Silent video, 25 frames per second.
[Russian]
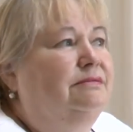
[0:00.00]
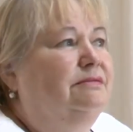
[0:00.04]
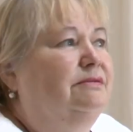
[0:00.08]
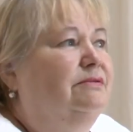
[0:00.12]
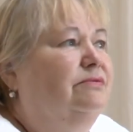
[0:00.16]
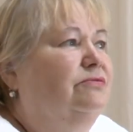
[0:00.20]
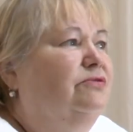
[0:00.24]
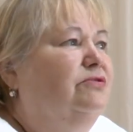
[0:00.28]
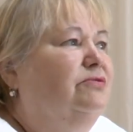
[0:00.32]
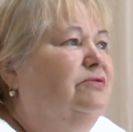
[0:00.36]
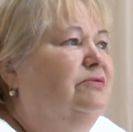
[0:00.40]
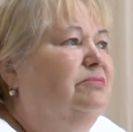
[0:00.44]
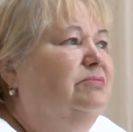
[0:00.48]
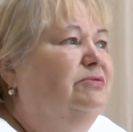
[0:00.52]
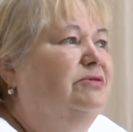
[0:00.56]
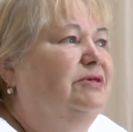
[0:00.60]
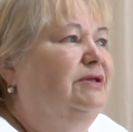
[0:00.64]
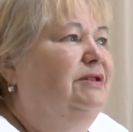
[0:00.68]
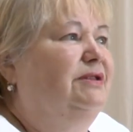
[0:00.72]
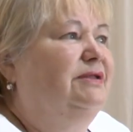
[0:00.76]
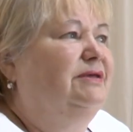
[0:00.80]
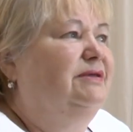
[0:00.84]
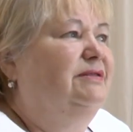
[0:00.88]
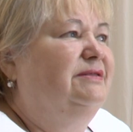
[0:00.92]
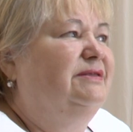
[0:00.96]
Ну, чтоб
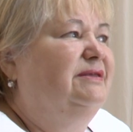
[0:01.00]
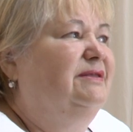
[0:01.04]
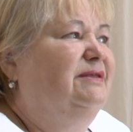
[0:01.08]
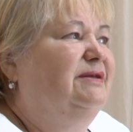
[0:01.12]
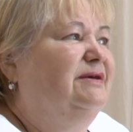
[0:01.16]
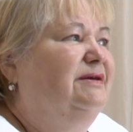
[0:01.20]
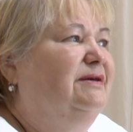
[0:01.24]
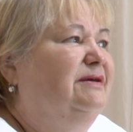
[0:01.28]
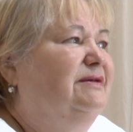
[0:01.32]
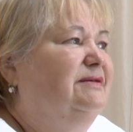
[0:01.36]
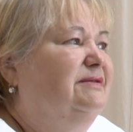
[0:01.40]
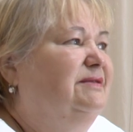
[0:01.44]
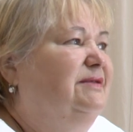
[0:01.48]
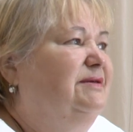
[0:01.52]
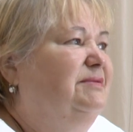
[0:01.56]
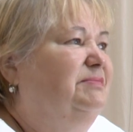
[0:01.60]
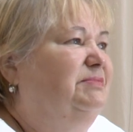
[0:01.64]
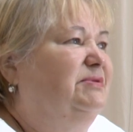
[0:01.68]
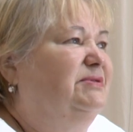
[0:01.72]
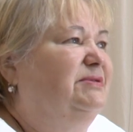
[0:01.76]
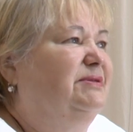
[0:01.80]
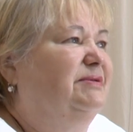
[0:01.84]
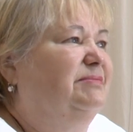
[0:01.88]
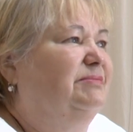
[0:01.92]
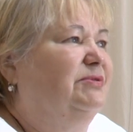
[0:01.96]
жалеть и никогда,
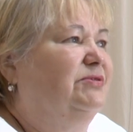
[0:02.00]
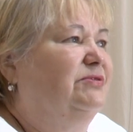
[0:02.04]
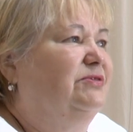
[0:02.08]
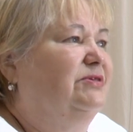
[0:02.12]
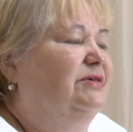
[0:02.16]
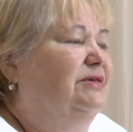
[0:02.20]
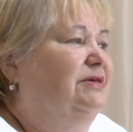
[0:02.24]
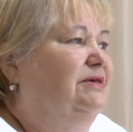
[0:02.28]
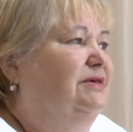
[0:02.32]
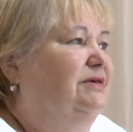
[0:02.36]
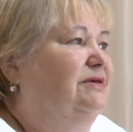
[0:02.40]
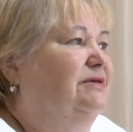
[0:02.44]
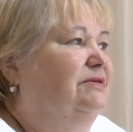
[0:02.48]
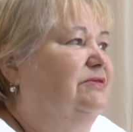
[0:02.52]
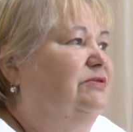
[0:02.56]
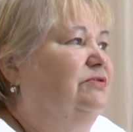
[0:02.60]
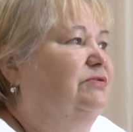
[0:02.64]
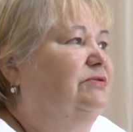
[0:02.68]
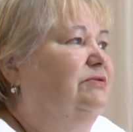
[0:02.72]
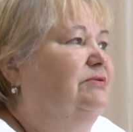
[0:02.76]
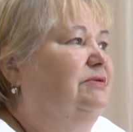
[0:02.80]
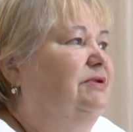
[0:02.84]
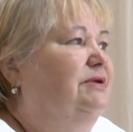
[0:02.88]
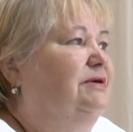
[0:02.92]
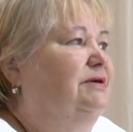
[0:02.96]
потому что я
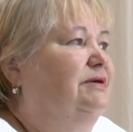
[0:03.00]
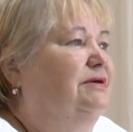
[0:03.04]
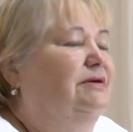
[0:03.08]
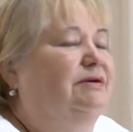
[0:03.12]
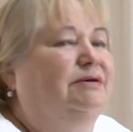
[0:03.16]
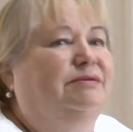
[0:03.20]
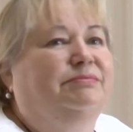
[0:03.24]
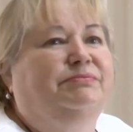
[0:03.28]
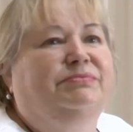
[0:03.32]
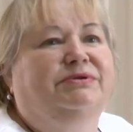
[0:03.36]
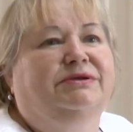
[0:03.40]
столько